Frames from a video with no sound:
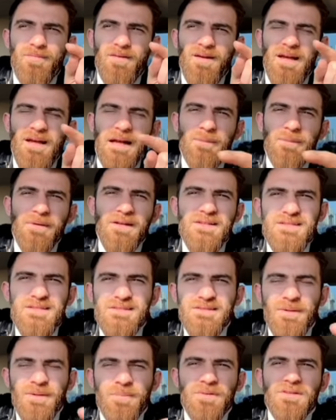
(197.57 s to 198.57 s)
Araba
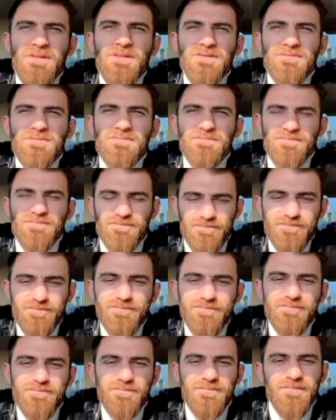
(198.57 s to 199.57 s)
nasıl yapılır?
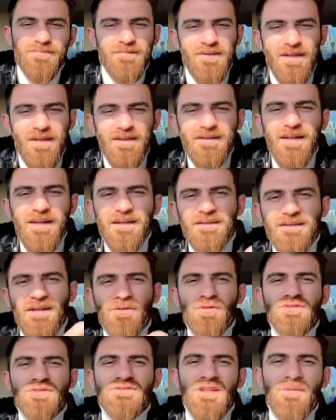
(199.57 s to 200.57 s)
Tekrar
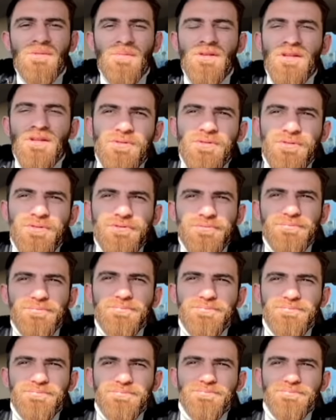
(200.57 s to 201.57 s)
göstermeye geliyorum.
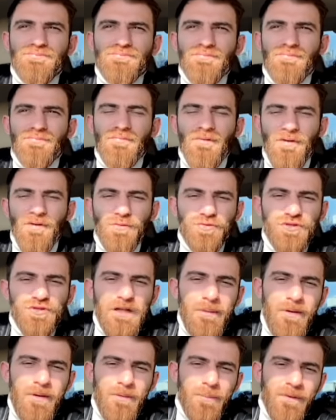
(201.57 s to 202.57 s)

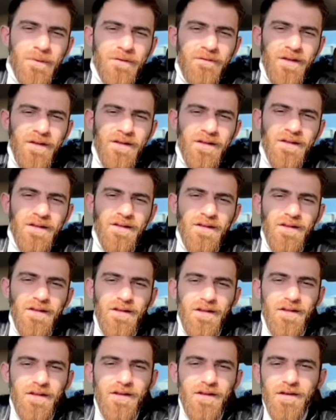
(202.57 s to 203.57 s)
Kusura bakmayın vallahi.
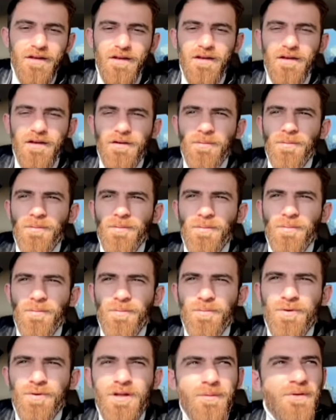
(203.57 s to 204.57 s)

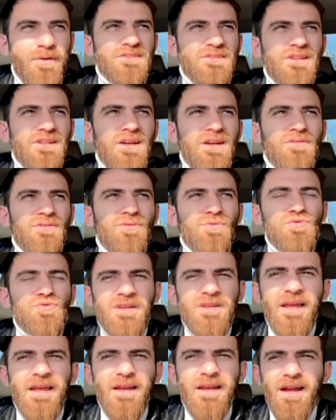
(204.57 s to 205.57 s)
Burada biraz ağır konuş.
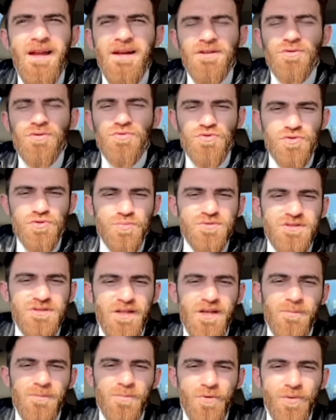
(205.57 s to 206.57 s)
Yani ağır konuştuğumu
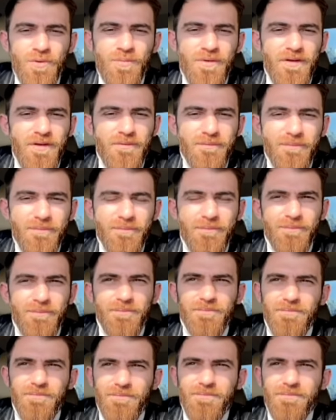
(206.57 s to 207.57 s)
zannetmiyorum da.
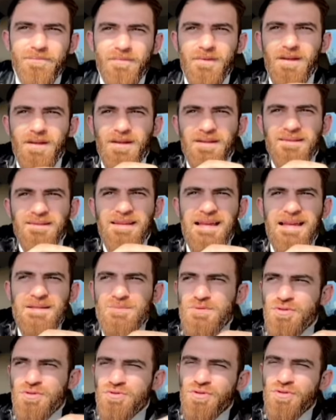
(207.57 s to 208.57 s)

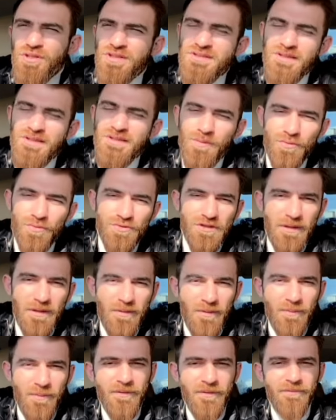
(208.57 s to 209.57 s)
Ters bir şey söylediysem kusura
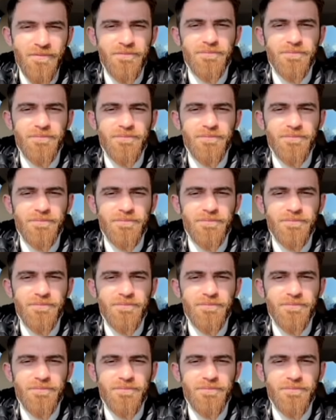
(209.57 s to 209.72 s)
bakmayın.